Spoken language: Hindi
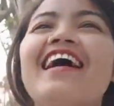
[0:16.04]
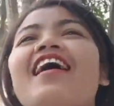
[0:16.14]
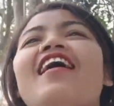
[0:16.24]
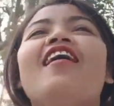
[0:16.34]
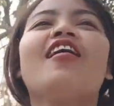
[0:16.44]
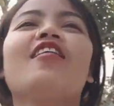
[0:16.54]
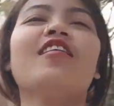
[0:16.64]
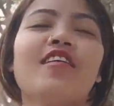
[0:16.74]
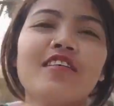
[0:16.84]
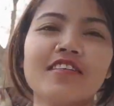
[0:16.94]
है
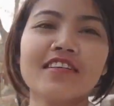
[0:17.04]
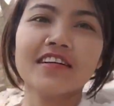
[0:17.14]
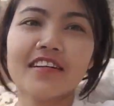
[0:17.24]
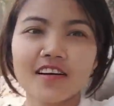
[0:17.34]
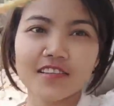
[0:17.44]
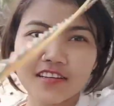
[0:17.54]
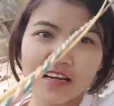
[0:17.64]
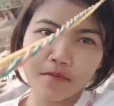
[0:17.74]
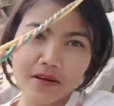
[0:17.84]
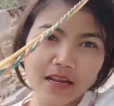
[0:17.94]
और
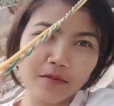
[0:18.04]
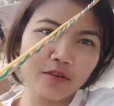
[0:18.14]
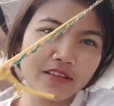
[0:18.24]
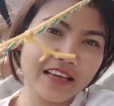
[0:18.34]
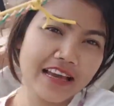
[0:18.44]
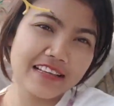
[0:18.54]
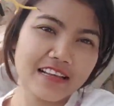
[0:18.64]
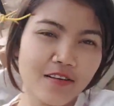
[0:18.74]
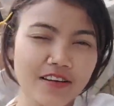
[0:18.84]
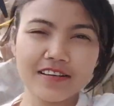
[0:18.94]
डॉक्टर का बदनाम हो
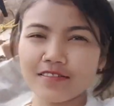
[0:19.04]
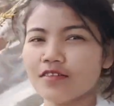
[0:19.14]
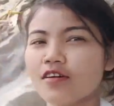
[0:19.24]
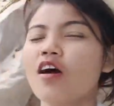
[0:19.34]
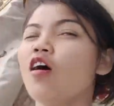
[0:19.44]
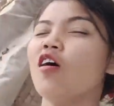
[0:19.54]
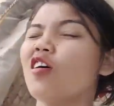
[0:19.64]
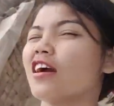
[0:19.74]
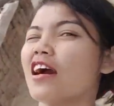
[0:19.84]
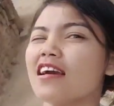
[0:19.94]
जाएगा ऐसा होएगा तो
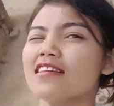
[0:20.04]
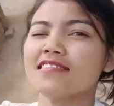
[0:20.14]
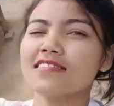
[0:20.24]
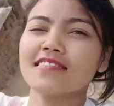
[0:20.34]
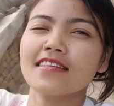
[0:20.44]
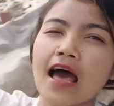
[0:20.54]
और गाइज